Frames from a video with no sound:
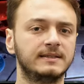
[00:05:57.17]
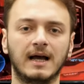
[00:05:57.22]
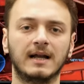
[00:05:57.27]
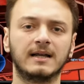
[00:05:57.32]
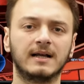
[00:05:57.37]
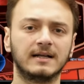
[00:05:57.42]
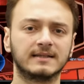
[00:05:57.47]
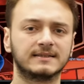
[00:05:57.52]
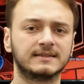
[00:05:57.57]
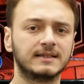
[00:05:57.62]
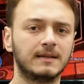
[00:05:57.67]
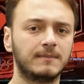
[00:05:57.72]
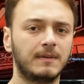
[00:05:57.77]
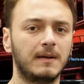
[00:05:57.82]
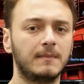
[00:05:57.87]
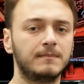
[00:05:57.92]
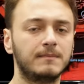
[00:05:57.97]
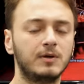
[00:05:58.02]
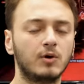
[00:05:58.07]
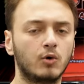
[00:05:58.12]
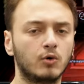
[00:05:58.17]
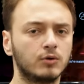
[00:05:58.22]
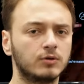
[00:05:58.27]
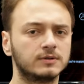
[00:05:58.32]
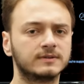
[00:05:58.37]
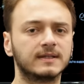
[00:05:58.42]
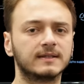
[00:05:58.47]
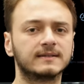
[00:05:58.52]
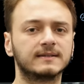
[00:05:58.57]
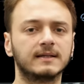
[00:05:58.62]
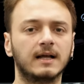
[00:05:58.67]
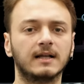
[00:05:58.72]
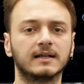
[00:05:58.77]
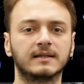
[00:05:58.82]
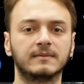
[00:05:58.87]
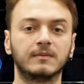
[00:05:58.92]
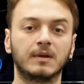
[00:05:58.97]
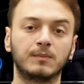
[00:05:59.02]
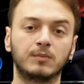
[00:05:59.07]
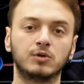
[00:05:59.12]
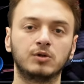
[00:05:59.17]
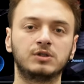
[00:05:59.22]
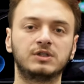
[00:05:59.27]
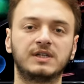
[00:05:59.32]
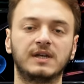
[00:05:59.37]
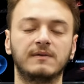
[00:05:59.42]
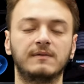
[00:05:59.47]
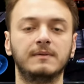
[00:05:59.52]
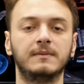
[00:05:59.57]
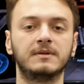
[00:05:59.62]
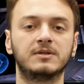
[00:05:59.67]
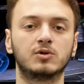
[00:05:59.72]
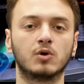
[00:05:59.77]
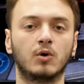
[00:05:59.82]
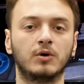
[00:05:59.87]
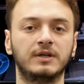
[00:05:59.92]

Yani aslında ben bir oyun satın aldığımda bunu çevrim içi